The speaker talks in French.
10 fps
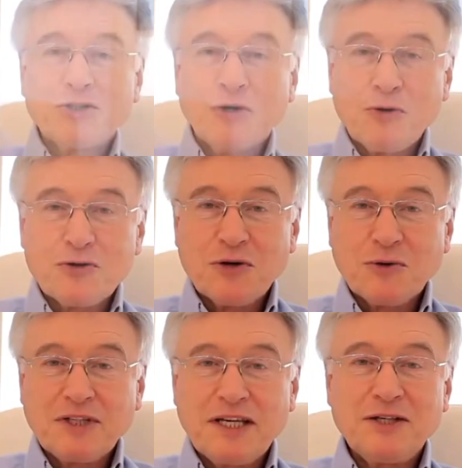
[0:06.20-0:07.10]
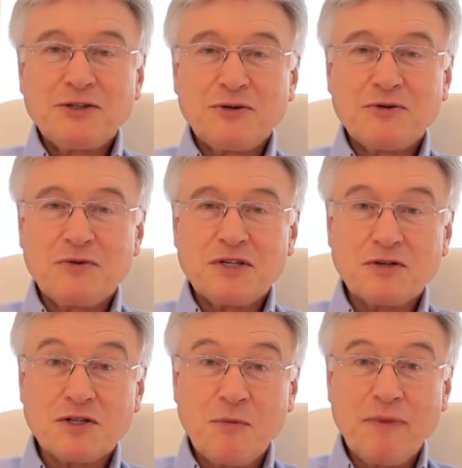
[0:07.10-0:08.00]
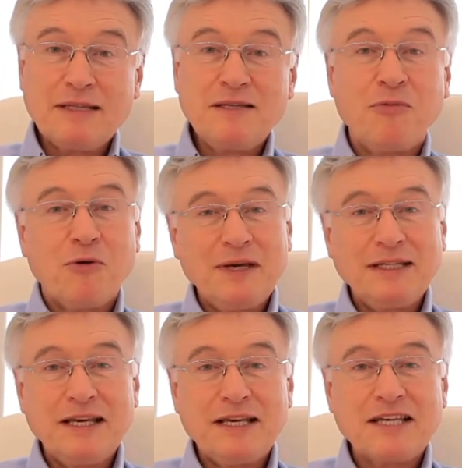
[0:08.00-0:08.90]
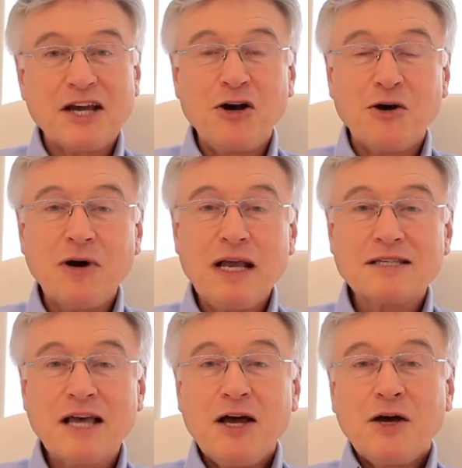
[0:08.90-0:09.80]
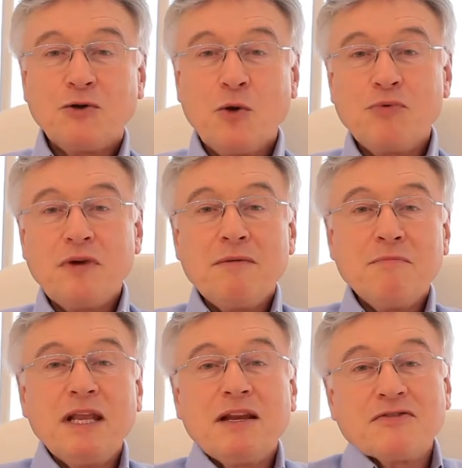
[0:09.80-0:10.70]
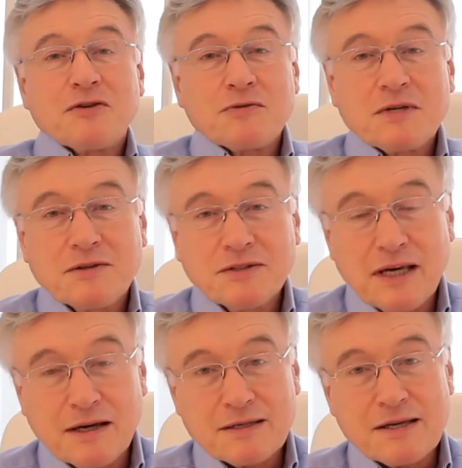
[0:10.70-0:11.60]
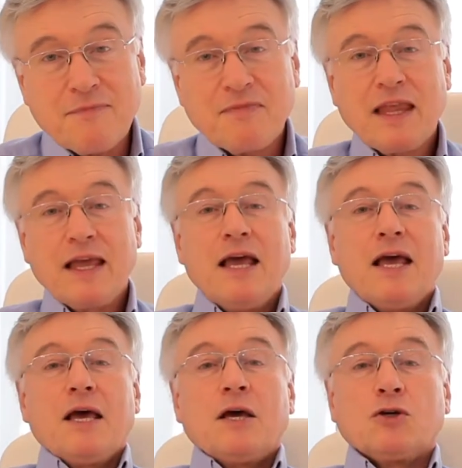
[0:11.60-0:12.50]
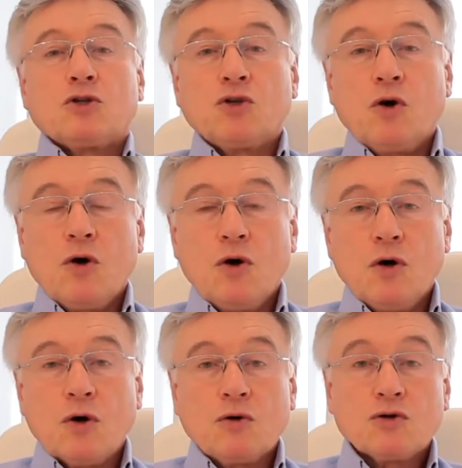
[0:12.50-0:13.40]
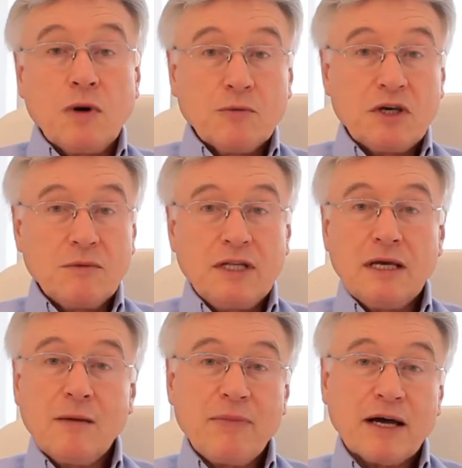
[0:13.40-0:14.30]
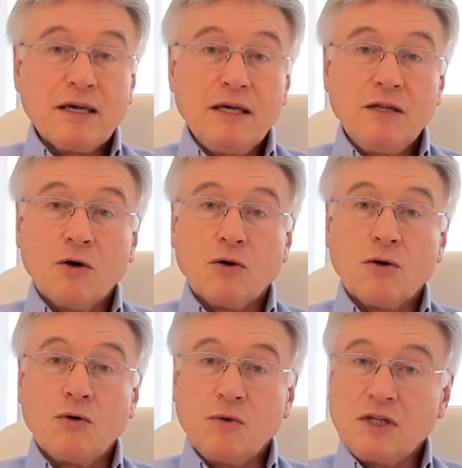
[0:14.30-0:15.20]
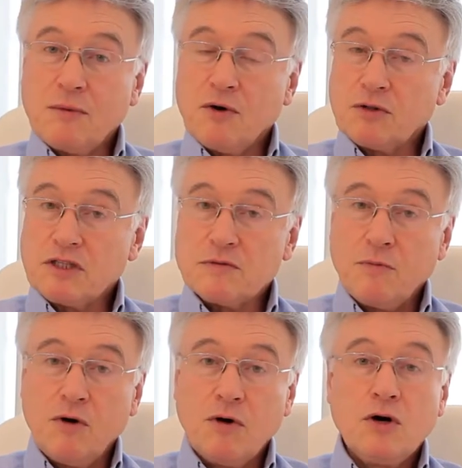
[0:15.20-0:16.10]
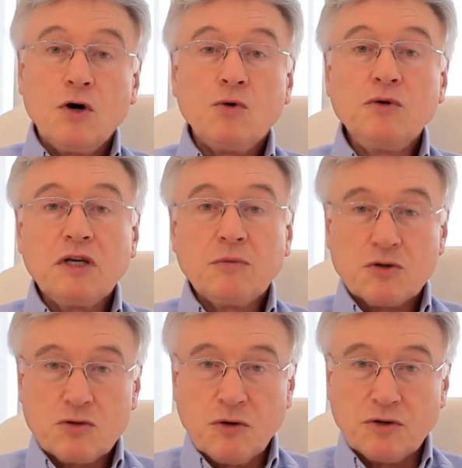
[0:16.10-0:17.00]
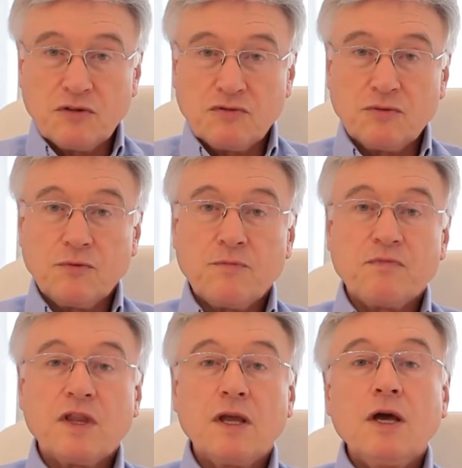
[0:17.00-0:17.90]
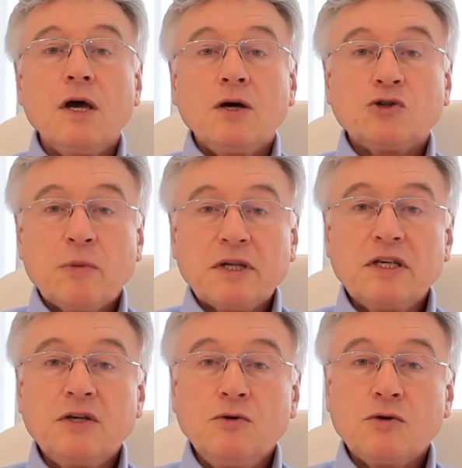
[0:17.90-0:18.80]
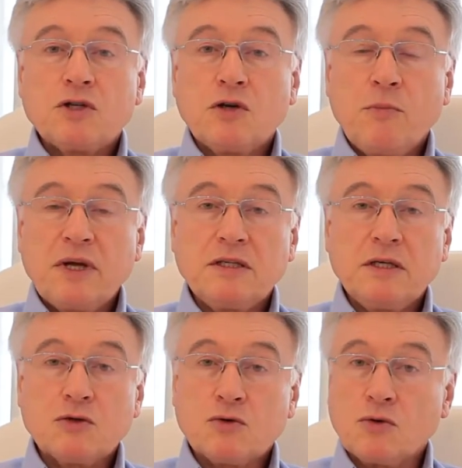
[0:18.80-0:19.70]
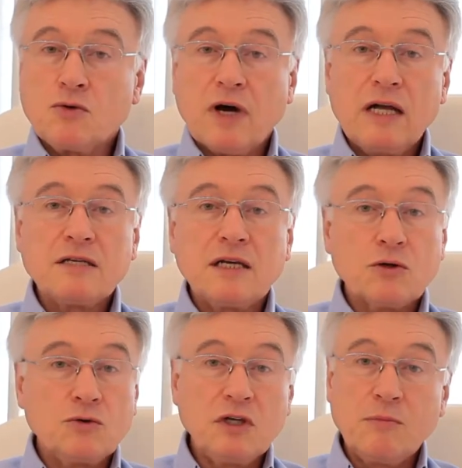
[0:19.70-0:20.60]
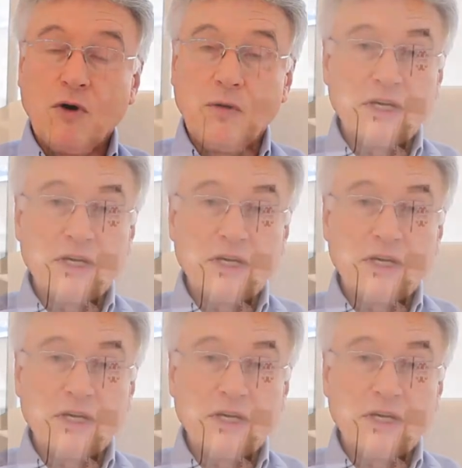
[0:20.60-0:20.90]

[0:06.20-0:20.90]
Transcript: Jean-Claude Secondet, je suis ostéopathe, diplômé des écoles anglaises depuis 1975. Je reçois mon cabinet à Paris, dans le 8e arrondissement, uniquement sur rendez-vous. Je pratique une ostéopathie structurelle, c'est-à-dire uniquement